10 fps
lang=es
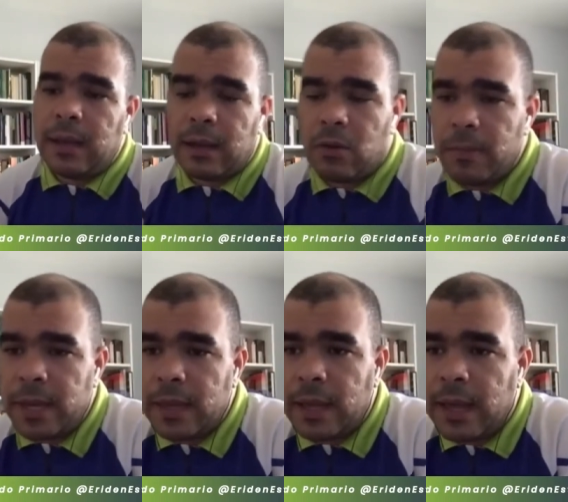la
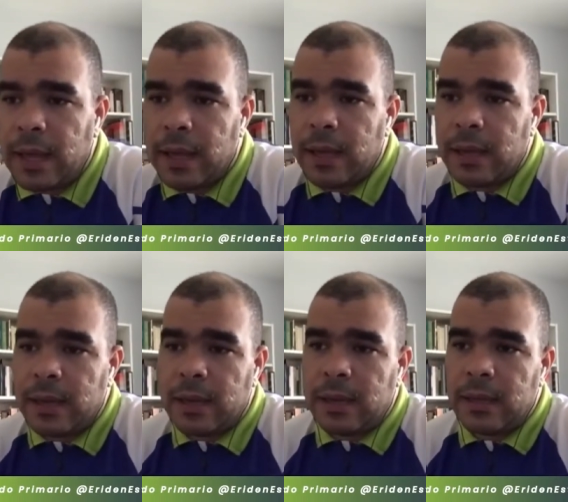comida,
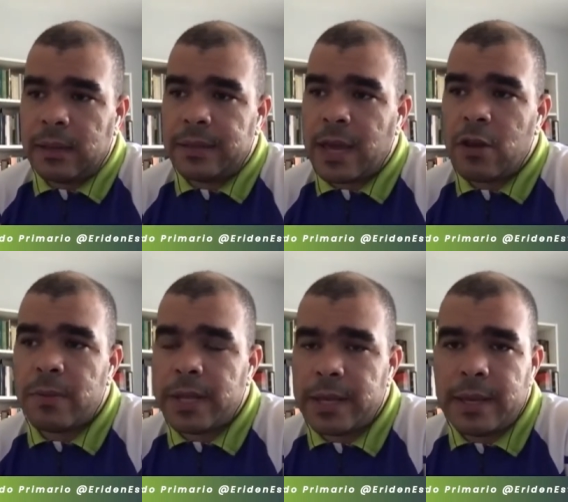el
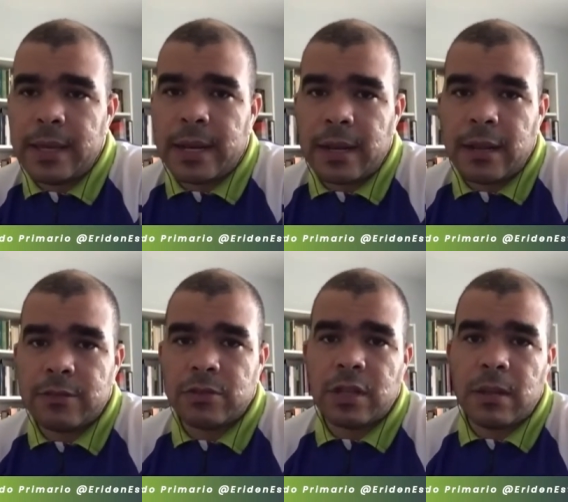diario pedir,
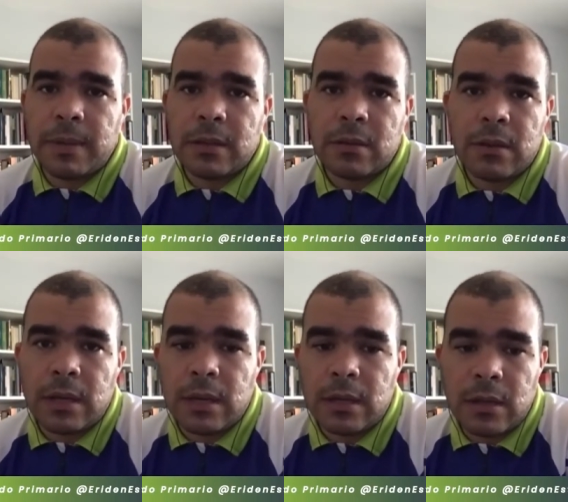el sostenimiento
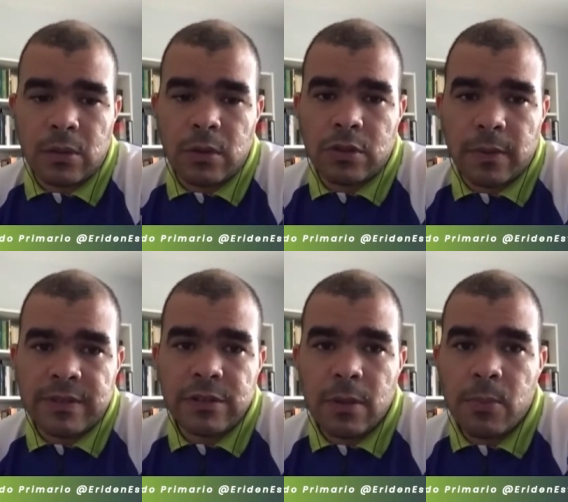de, nuestro
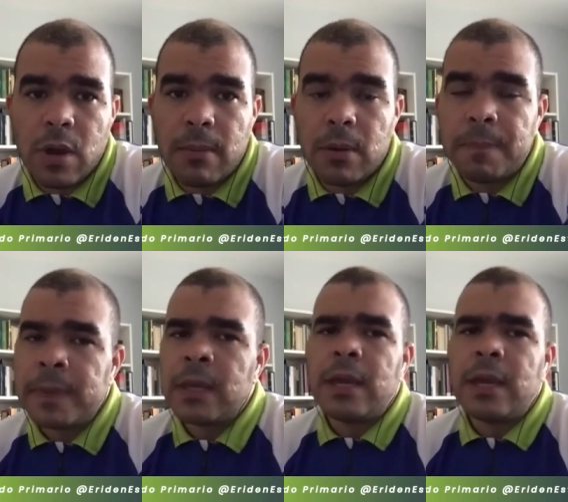vecino pueblo.